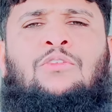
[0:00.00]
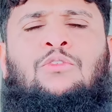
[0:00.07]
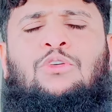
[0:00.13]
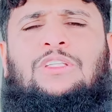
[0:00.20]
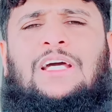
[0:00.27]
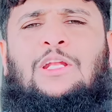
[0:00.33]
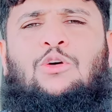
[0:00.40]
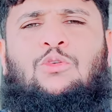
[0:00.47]

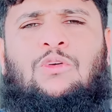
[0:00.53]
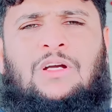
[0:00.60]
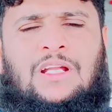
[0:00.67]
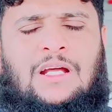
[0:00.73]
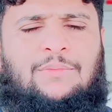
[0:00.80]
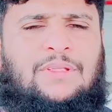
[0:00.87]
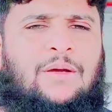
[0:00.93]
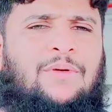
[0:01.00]
होता है लोगों का
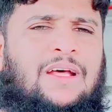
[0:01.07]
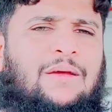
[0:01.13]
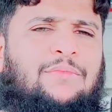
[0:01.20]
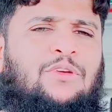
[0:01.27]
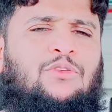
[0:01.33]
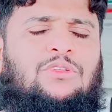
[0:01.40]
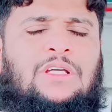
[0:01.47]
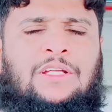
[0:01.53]
रबता हमारा भी
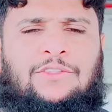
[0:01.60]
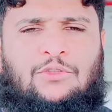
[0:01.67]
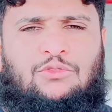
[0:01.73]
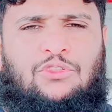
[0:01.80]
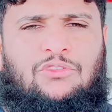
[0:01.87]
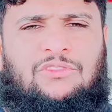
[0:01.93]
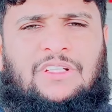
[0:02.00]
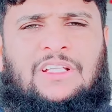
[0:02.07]
होता है
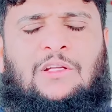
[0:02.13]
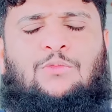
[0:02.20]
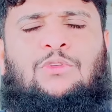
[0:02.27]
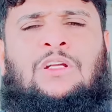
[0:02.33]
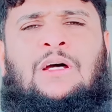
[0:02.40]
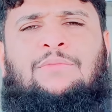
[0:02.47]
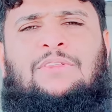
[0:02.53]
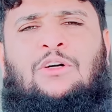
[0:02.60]
सऊदियों के साथ
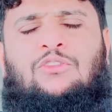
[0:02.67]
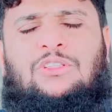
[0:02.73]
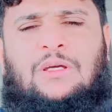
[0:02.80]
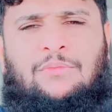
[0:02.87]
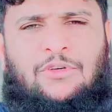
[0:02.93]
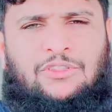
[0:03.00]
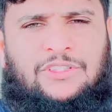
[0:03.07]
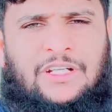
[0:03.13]
रबता होता है
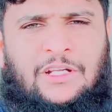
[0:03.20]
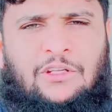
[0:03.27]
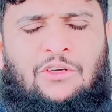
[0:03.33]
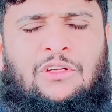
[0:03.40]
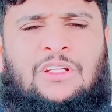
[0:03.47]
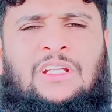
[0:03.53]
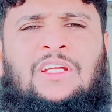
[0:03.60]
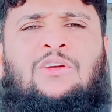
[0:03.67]
बहुत सारे
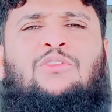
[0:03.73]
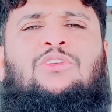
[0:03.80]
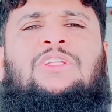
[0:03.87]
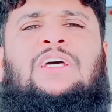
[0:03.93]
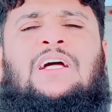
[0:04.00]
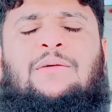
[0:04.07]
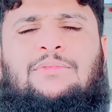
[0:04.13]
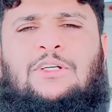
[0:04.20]
लिंक होते
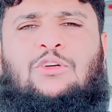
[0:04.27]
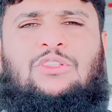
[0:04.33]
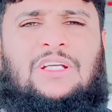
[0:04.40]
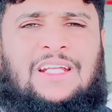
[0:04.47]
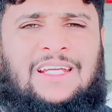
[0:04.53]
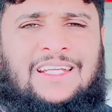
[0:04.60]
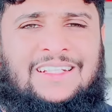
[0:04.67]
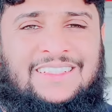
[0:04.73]
हैं रबता होता है
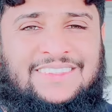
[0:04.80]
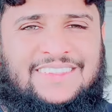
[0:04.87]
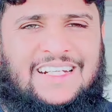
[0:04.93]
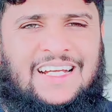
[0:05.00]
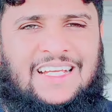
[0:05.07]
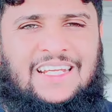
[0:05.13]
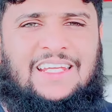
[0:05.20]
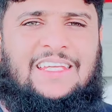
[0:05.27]
लेकिन इस
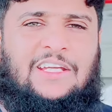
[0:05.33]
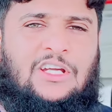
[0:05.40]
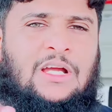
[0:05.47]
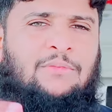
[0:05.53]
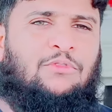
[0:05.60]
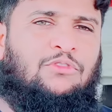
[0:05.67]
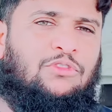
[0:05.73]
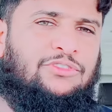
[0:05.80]
तरह के नहीं है कि
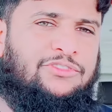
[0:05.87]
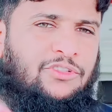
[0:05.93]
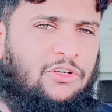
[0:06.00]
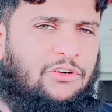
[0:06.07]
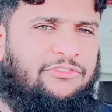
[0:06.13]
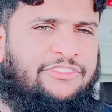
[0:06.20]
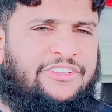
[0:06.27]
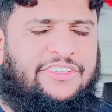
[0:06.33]
आपको कोई
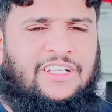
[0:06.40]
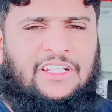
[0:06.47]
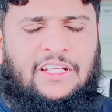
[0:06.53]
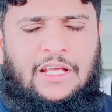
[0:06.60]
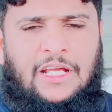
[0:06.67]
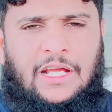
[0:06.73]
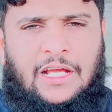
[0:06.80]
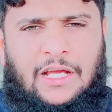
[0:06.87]
सौ फीसद
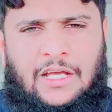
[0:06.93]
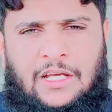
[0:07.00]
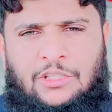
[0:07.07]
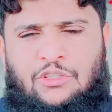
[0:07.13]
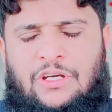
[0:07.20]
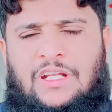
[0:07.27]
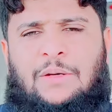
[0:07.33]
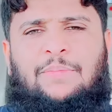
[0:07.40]

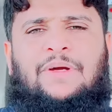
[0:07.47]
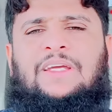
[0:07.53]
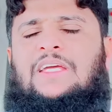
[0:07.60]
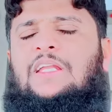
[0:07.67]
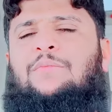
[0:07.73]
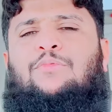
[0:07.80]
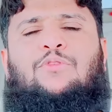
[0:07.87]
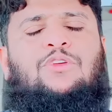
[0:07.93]
जो है ना पक्की
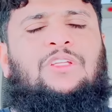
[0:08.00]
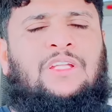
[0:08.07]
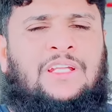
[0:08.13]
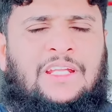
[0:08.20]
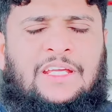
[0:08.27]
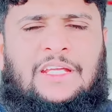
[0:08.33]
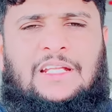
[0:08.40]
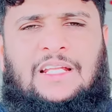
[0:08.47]
रिपोर्ट दे
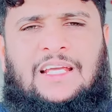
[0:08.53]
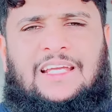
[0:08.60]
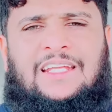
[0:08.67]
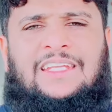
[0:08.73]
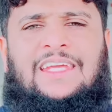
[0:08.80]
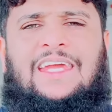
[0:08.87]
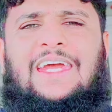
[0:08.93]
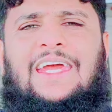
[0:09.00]
नहीं लेकिन
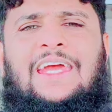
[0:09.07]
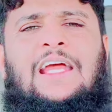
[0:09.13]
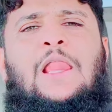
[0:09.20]
ये